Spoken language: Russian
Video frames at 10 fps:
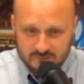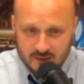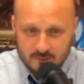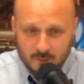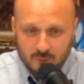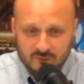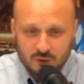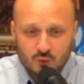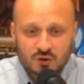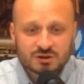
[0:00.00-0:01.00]
по
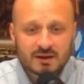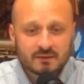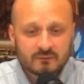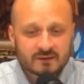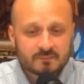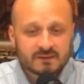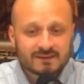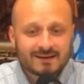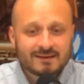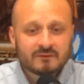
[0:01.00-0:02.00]
поводу штатного
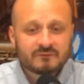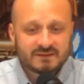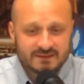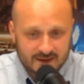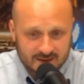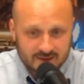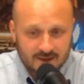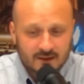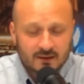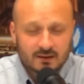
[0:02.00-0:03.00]
расписания всех
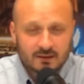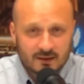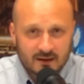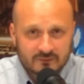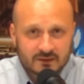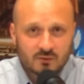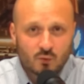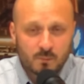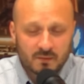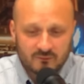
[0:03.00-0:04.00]
главных
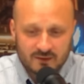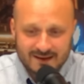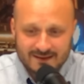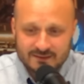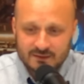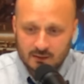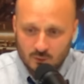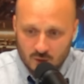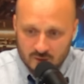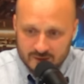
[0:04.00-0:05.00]
управлений
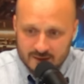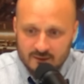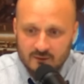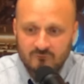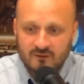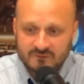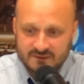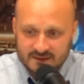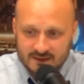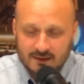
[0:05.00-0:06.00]
налоговой во
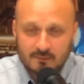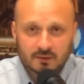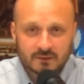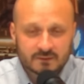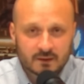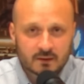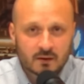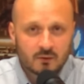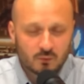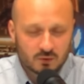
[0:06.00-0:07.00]
всех областях
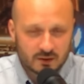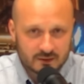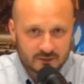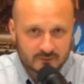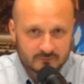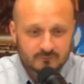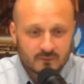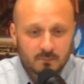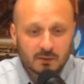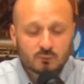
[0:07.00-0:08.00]
Украины.
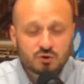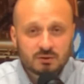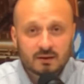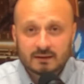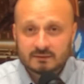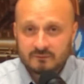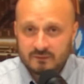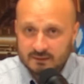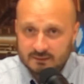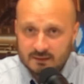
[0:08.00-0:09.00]
Получил
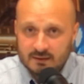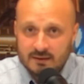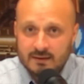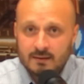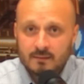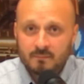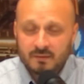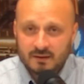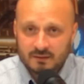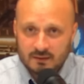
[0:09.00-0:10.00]
ответы и
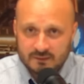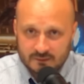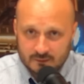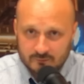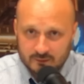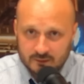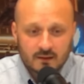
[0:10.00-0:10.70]
проанализировал их.